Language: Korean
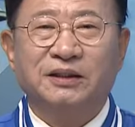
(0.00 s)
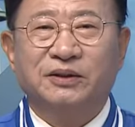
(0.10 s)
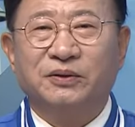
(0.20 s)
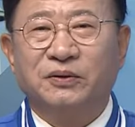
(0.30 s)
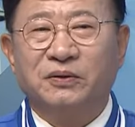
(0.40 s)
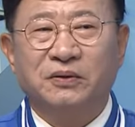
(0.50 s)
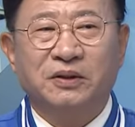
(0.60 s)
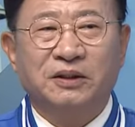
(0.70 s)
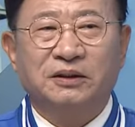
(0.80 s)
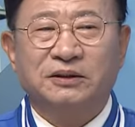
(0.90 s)
그리고
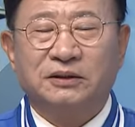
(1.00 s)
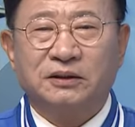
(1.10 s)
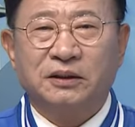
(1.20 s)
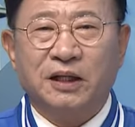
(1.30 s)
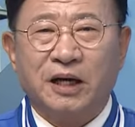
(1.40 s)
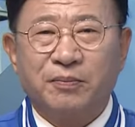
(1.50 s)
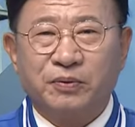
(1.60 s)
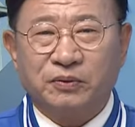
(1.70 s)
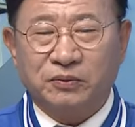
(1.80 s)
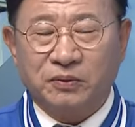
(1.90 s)

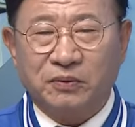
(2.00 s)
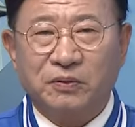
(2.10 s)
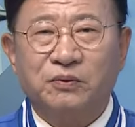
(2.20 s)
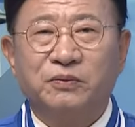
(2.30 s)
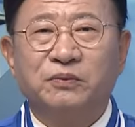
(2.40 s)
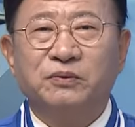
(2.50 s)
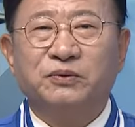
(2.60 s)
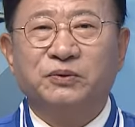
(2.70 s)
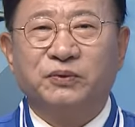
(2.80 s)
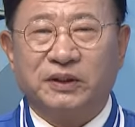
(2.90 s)
앞으로도
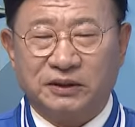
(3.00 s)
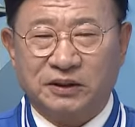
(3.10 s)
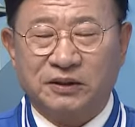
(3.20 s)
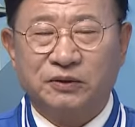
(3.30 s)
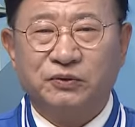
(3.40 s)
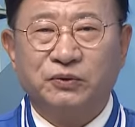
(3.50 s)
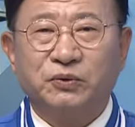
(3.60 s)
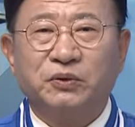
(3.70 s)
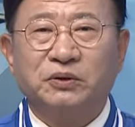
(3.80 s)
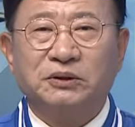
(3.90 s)
울주군에서
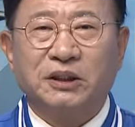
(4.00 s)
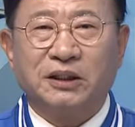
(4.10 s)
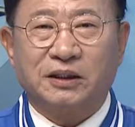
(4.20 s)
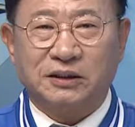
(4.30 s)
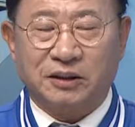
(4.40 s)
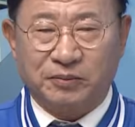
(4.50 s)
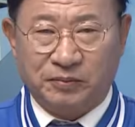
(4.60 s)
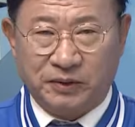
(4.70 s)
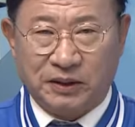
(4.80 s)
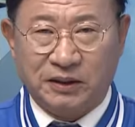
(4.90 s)
쭉 살아갈
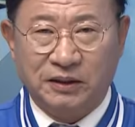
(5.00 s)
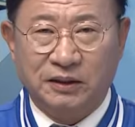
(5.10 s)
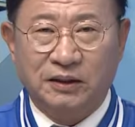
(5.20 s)
사람입니다.